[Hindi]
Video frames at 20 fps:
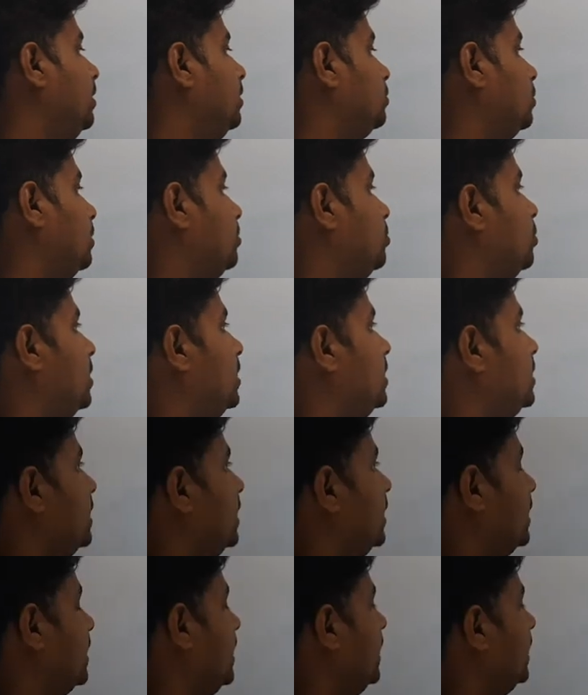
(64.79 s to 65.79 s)
तो वही
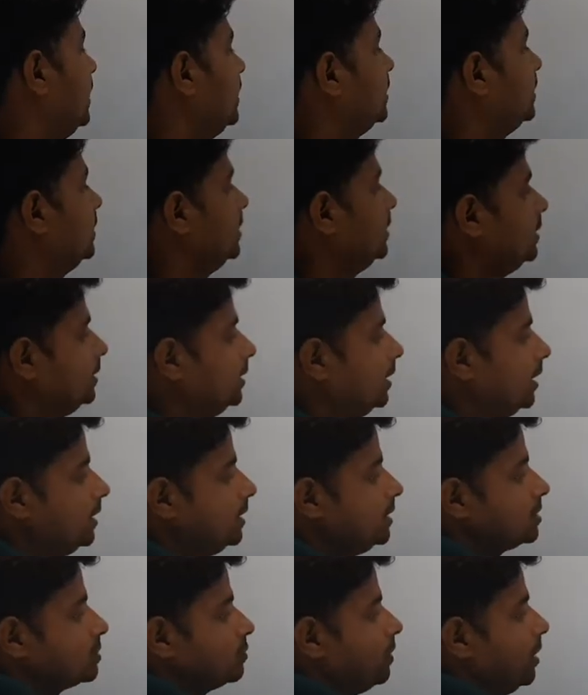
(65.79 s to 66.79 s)
कह रहा है कि
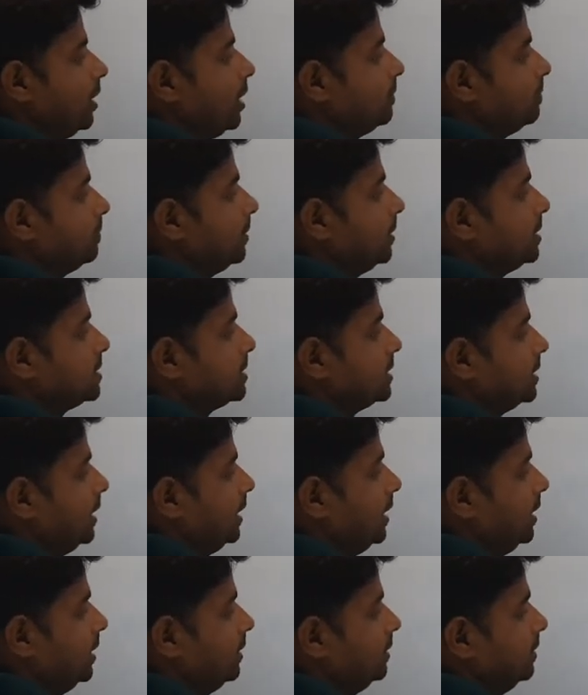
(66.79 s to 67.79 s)
एन स्क्वायर प्लस
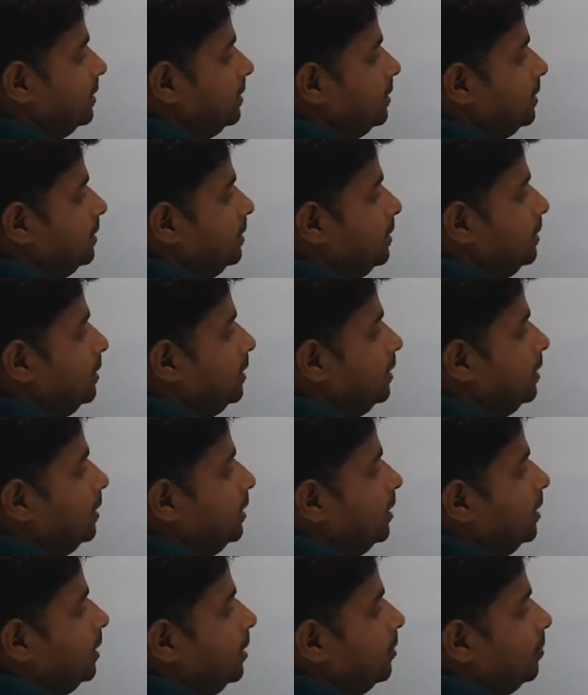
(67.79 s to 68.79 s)
एन
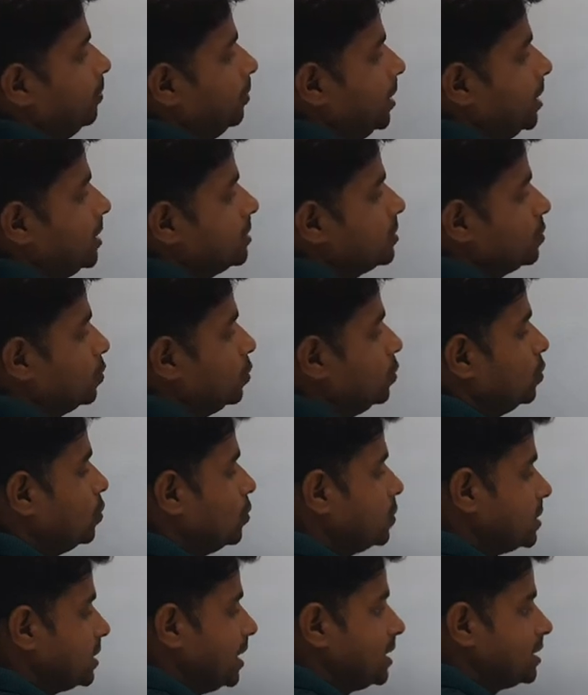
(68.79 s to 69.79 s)
प्लस टू
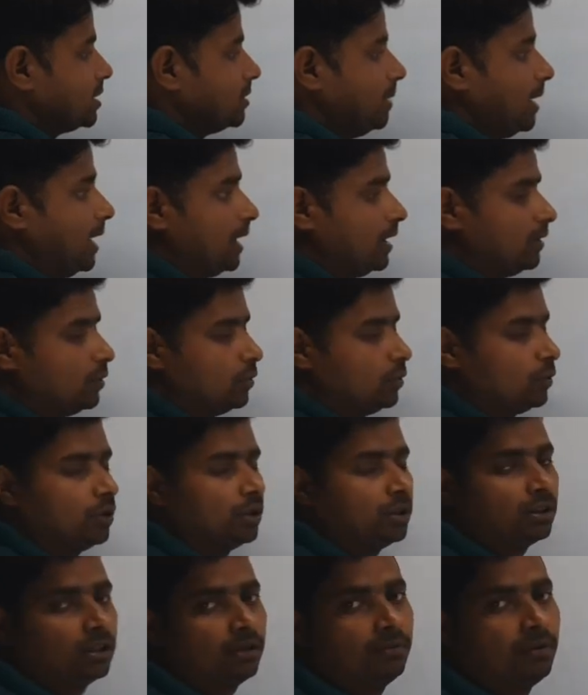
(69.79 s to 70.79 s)
को छः से भाग करोगे
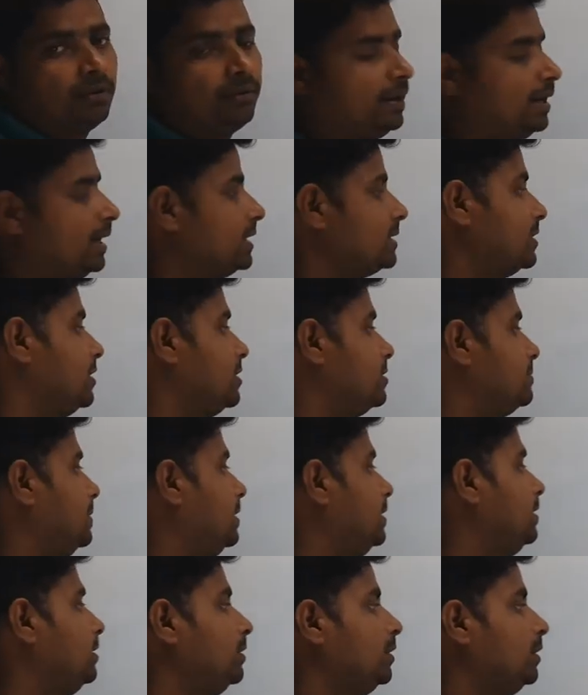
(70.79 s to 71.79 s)
तब हमारा
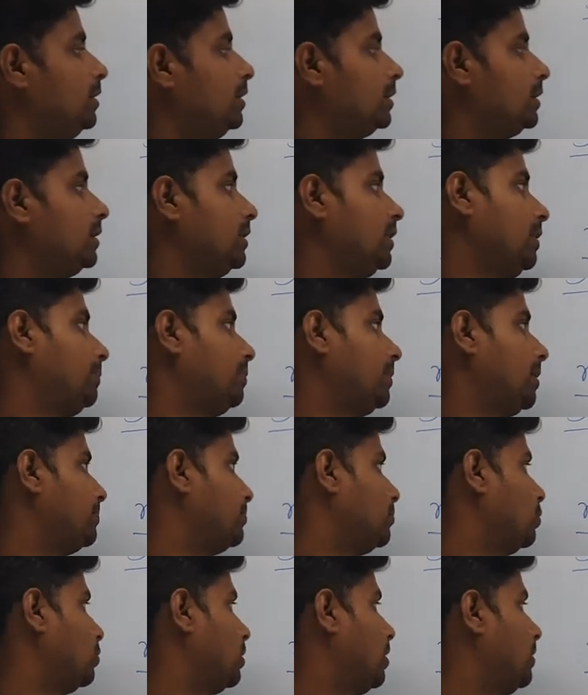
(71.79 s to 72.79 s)
शेषफल क्या
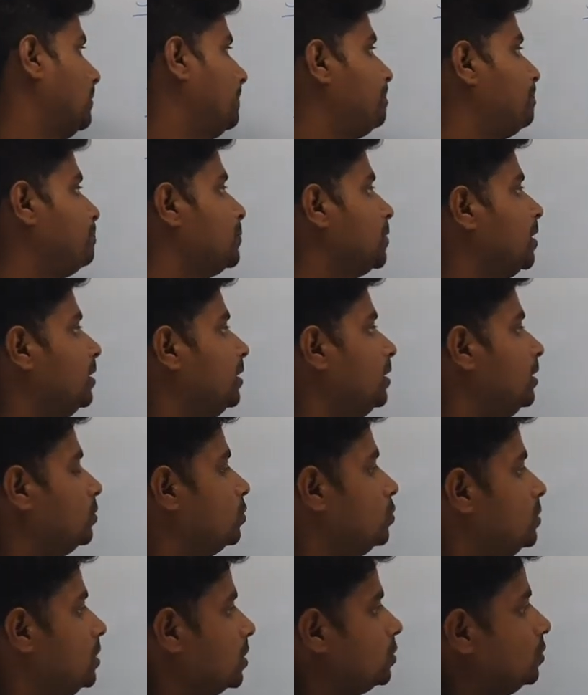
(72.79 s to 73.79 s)
प्राप्त होगा
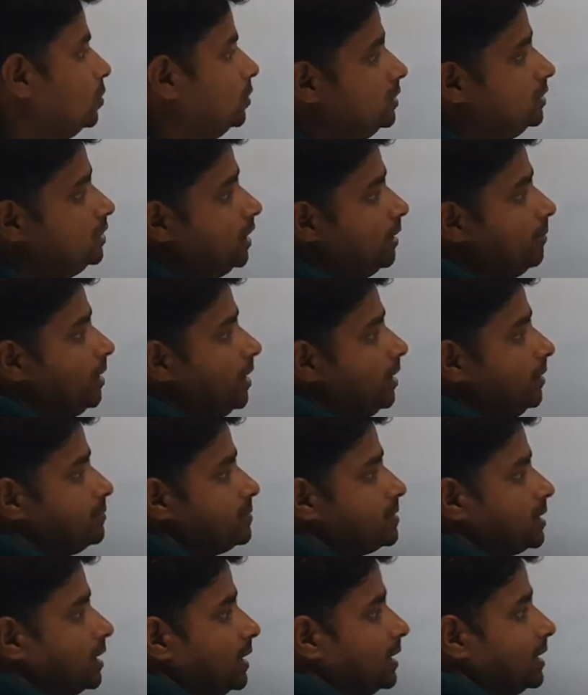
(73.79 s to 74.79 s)
तो देखो जब हम
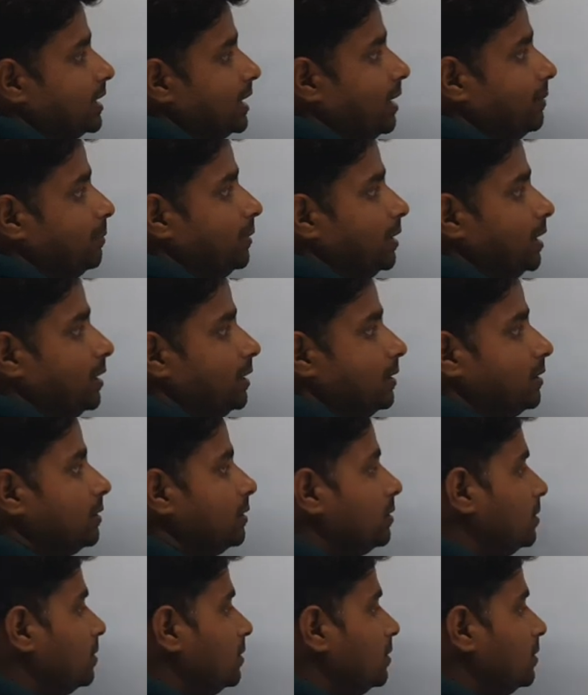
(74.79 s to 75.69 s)
संख्या में